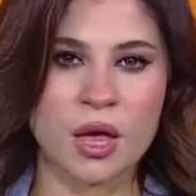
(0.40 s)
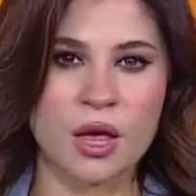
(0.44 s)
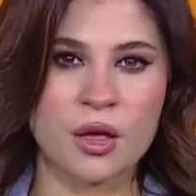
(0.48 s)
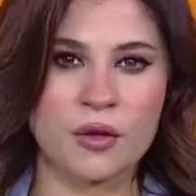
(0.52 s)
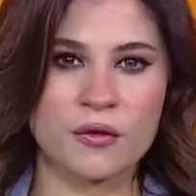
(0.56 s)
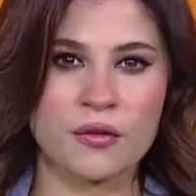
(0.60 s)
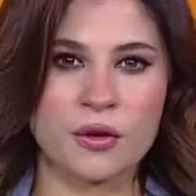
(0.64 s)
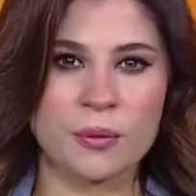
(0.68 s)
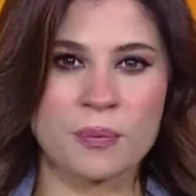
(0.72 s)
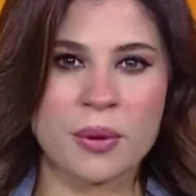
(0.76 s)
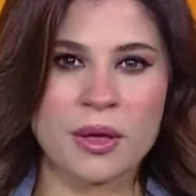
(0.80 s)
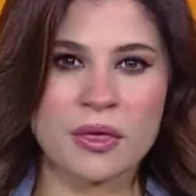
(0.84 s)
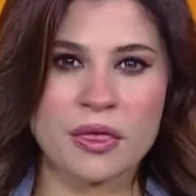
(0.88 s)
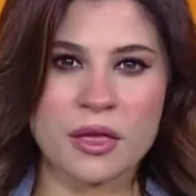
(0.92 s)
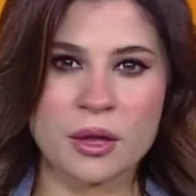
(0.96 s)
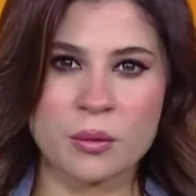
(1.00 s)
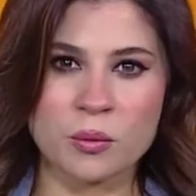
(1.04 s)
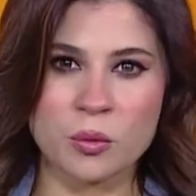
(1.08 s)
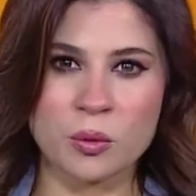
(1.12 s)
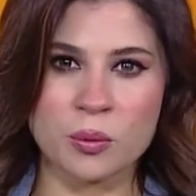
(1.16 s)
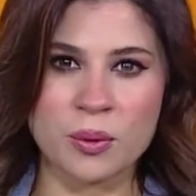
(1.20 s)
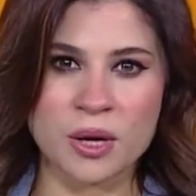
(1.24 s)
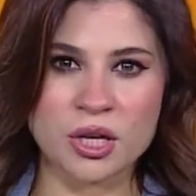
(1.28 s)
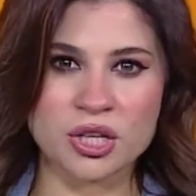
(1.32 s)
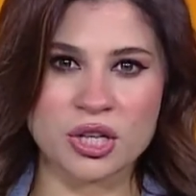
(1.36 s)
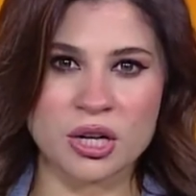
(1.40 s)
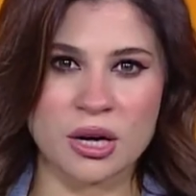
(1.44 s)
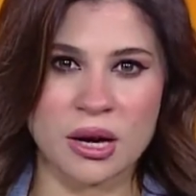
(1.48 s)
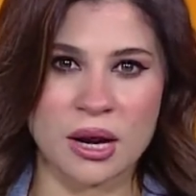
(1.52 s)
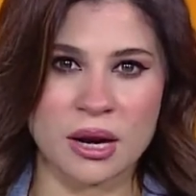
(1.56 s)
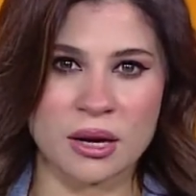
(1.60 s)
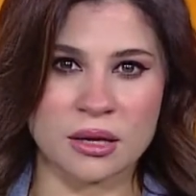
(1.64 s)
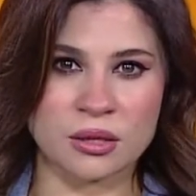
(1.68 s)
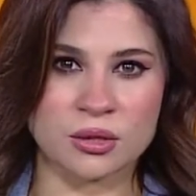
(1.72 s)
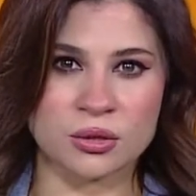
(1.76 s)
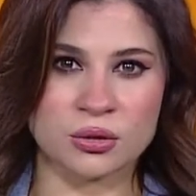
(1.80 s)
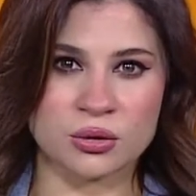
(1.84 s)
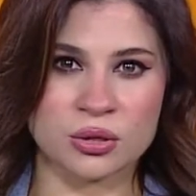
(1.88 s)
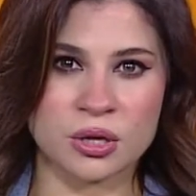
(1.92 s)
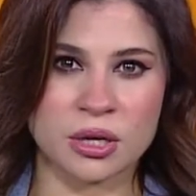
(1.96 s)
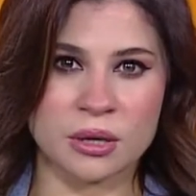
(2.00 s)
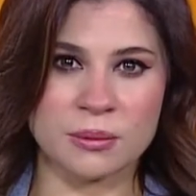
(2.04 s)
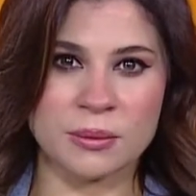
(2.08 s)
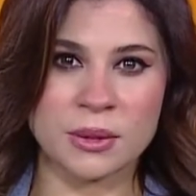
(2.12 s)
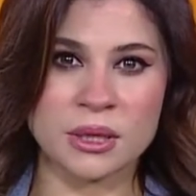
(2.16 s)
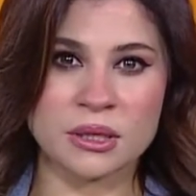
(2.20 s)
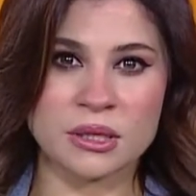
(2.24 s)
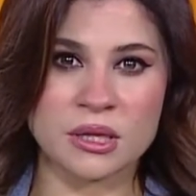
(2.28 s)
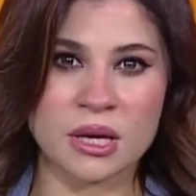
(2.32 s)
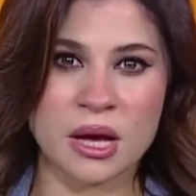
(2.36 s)
في بث مباشر على السوشيال
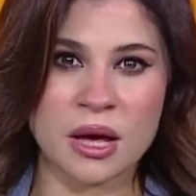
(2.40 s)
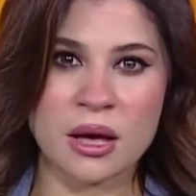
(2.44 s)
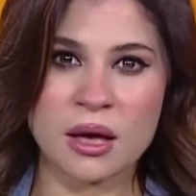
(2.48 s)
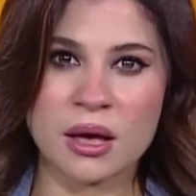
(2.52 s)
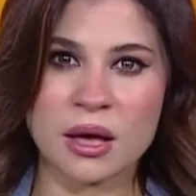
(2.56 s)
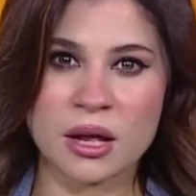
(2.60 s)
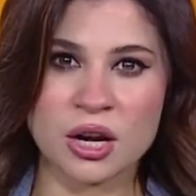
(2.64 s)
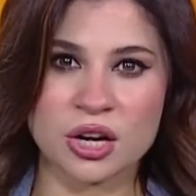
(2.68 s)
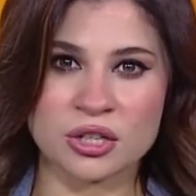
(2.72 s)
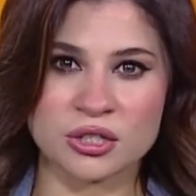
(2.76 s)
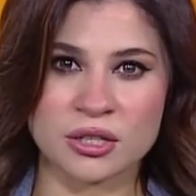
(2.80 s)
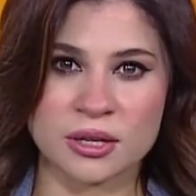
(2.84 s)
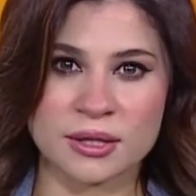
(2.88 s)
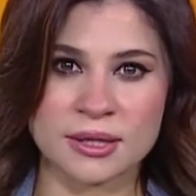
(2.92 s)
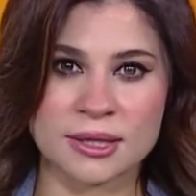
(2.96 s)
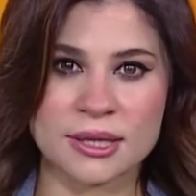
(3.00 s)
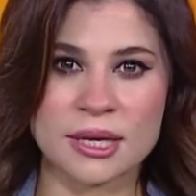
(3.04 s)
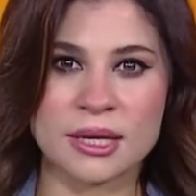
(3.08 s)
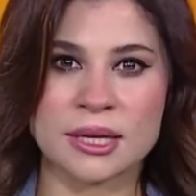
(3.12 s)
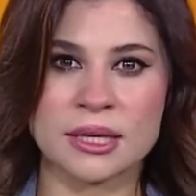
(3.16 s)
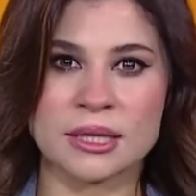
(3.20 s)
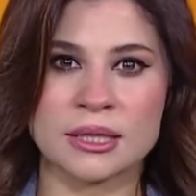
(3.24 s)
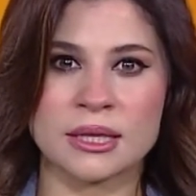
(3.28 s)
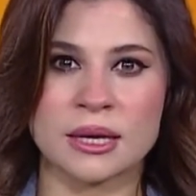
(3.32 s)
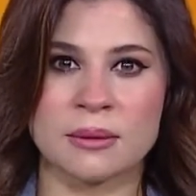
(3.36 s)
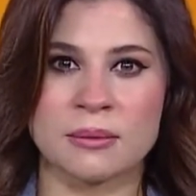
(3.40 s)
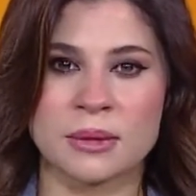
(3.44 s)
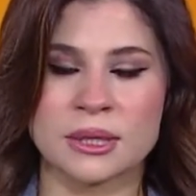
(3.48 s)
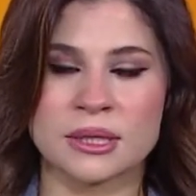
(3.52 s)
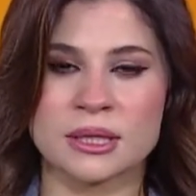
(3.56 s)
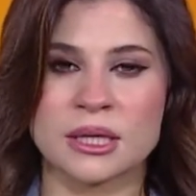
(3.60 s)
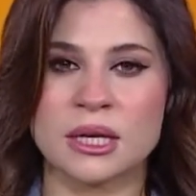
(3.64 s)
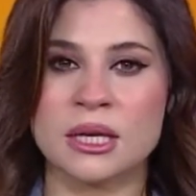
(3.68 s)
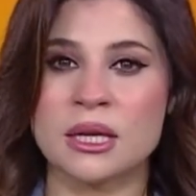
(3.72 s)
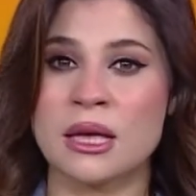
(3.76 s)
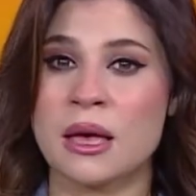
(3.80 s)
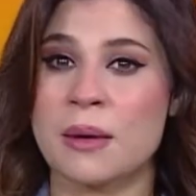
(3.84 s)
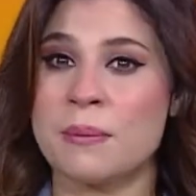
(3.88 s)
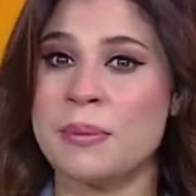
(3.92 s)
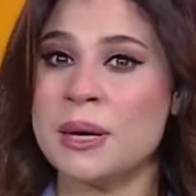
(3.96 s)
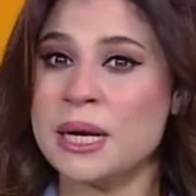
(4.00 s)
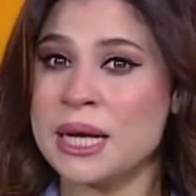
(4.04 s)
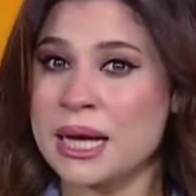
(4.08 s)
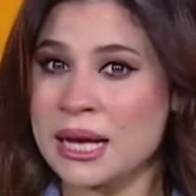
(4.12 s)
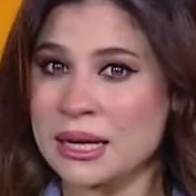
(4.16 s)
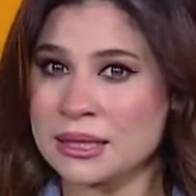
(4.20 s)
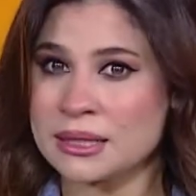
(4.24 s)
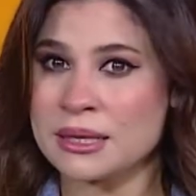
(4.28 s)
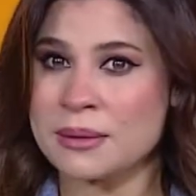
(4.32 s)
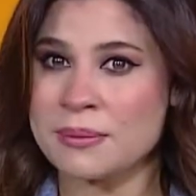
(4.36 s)
ميديا خرجت سيدة مصرية
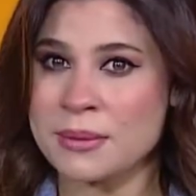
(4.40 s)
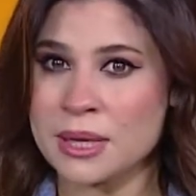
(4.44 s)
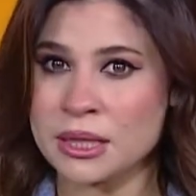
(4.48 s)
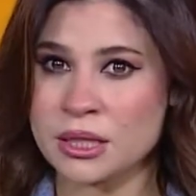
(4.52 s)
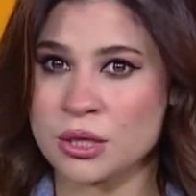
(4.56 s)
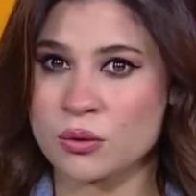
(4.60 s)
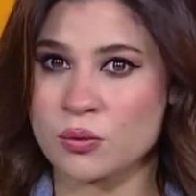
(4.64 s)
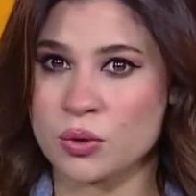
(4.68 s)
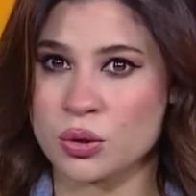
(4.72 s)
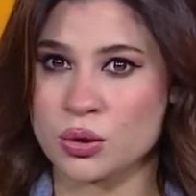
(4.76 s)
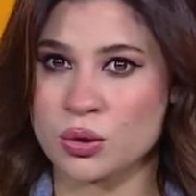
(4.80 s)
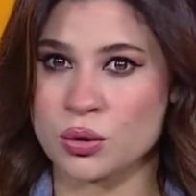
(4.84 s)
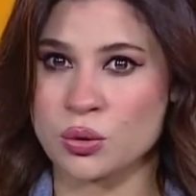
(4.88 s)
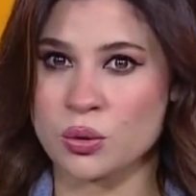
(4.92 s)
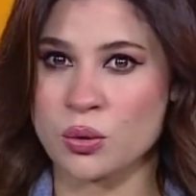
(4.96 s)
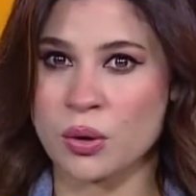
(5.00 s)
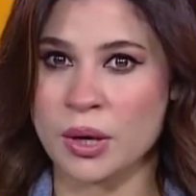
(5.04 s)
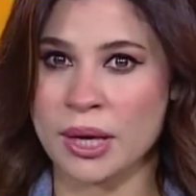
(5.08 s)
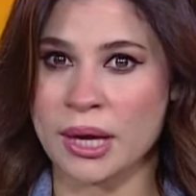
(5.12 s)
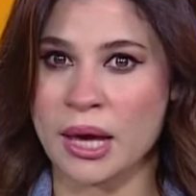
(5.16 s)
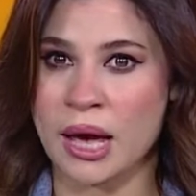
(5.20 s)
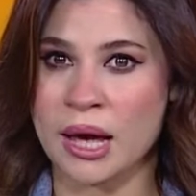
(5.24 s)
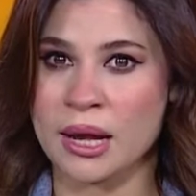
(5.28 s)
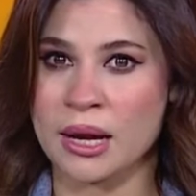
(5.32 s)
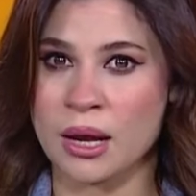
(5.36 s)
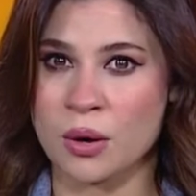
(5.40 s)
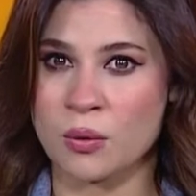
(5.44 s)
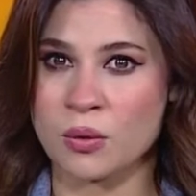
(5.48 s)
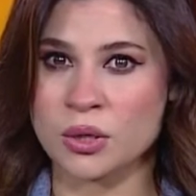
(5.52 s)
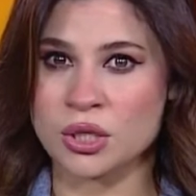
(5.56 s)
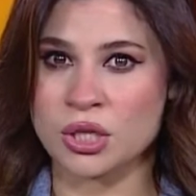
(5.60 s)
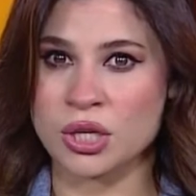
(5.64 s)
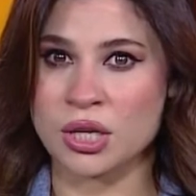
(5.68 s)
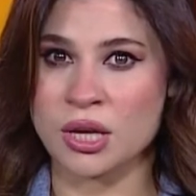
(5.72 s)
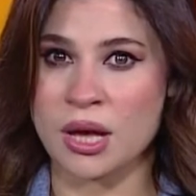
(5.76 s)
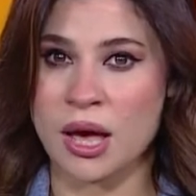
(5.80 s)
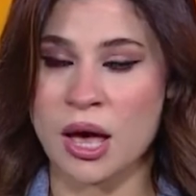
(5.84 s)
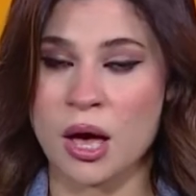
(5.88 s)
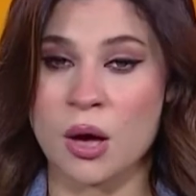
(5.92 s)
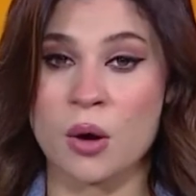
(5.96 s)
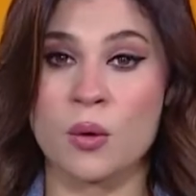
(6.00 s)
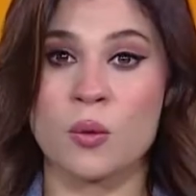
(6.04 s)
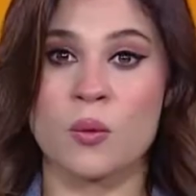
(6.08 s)
بالكدمات والجروح على وجهها